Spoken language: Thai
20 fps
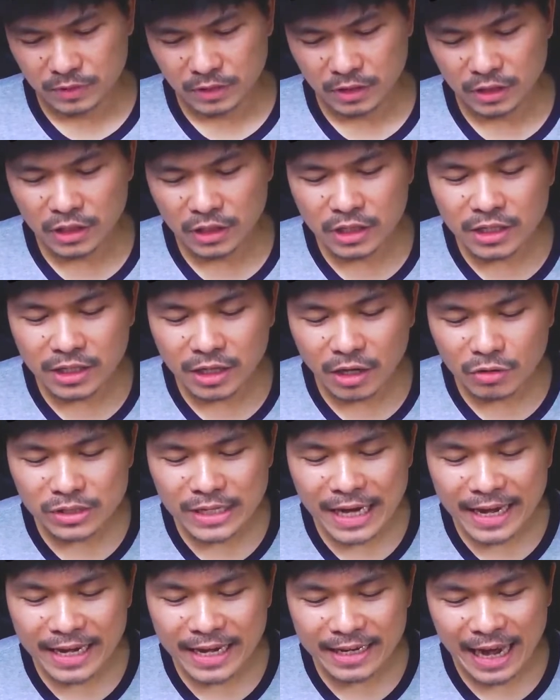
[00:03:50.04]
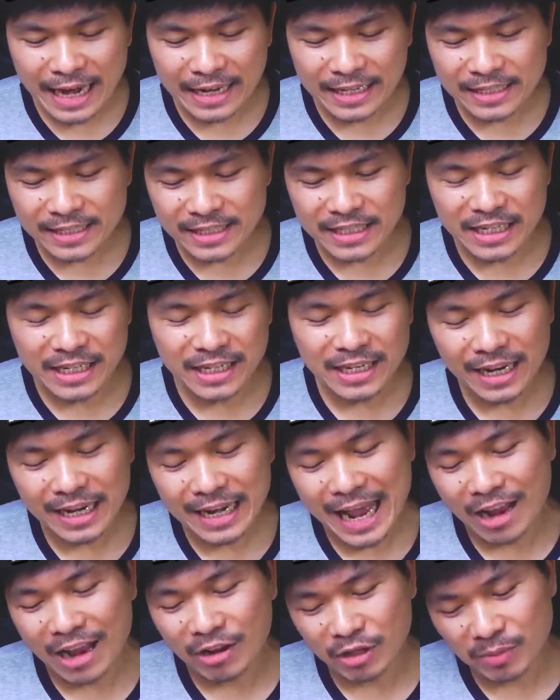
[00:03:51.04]
คือเข้าใจอยากจะสื่อเรื่อง
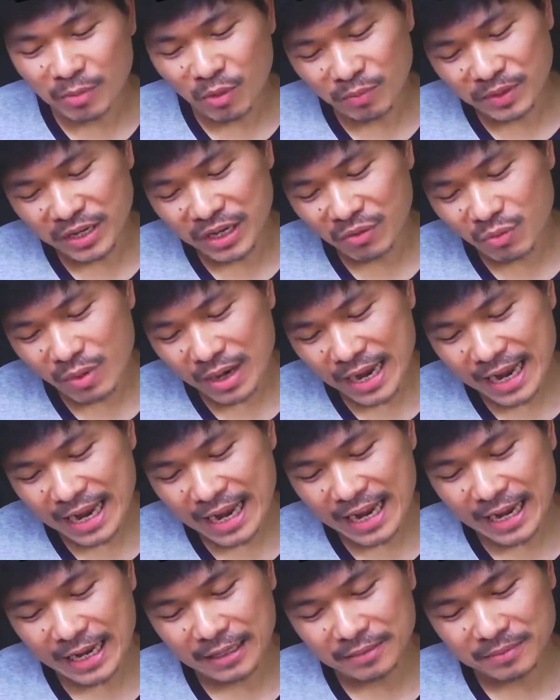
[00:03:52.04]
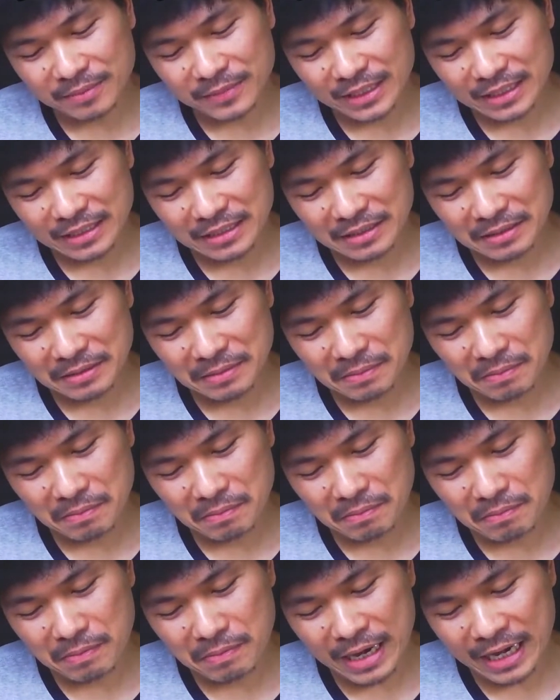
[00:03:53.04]
ราวแต่ผมคิดว่า
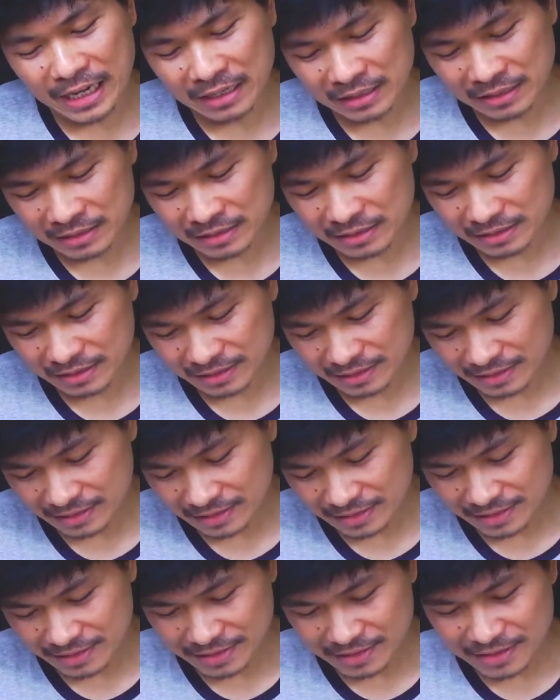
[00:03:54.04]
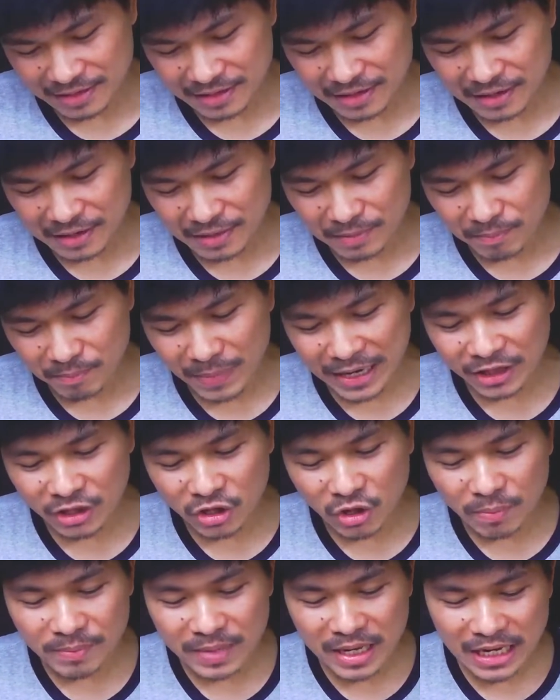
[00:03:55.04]
มัน
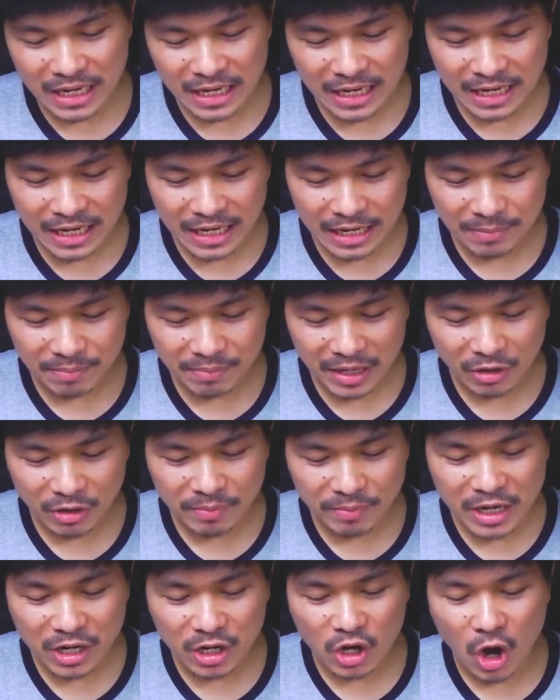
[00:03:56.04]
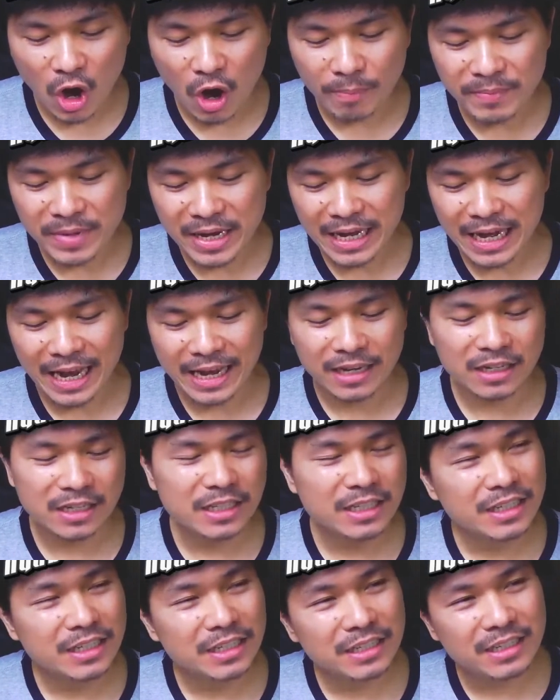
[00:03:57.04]
ต้องมีกรอบมีอะไร
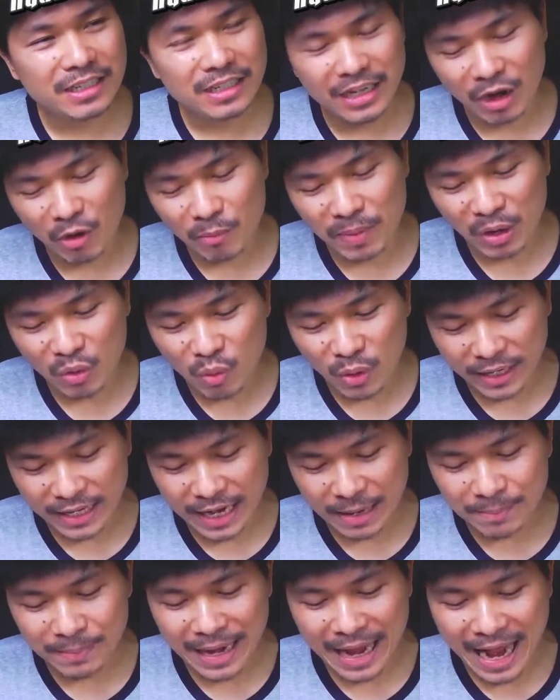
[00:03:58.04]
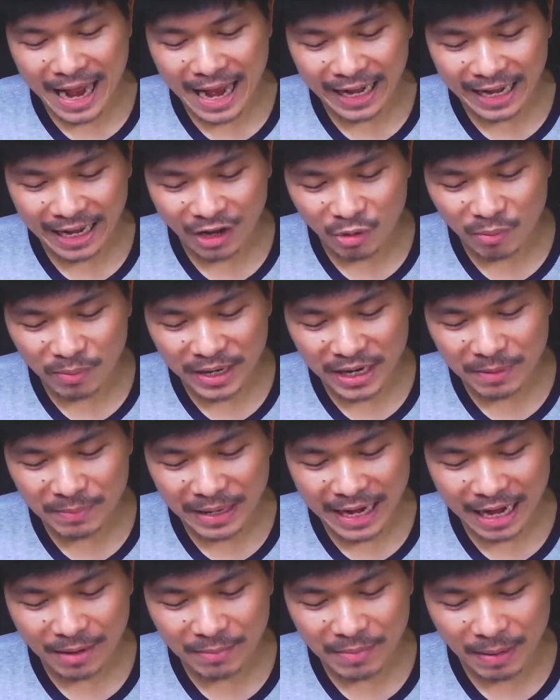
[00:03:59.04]
คือเราประกวดGunplaไงเราไม่ได้มา
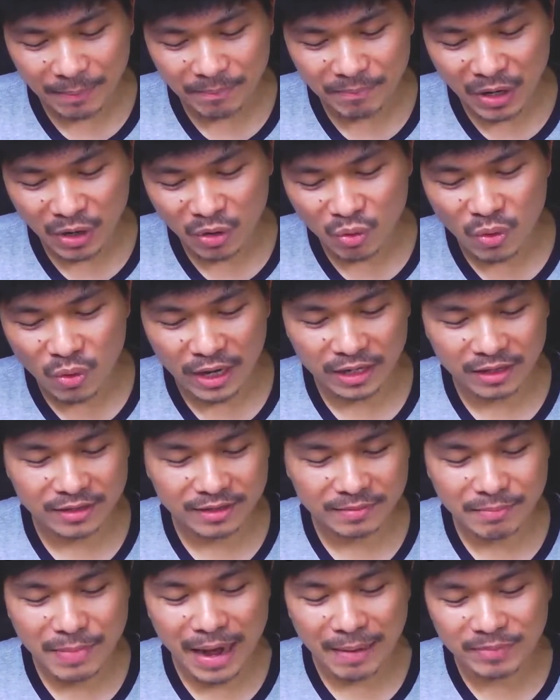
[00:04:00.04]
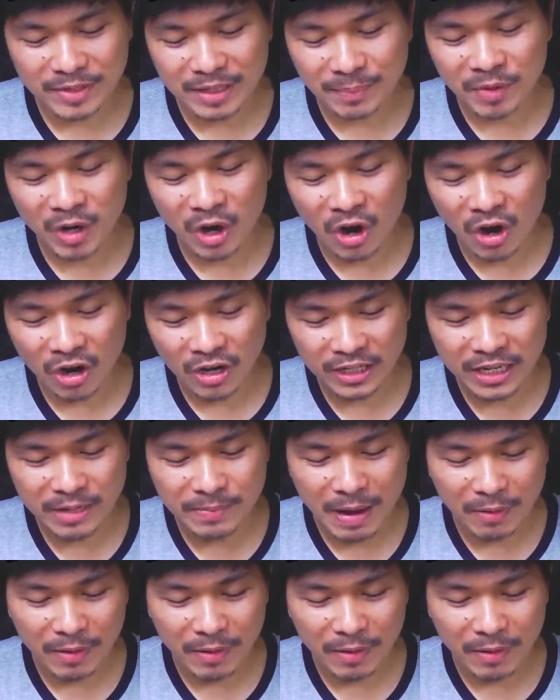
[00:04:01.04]
นั่งแบบประกวดแบบจำลองที่แบบ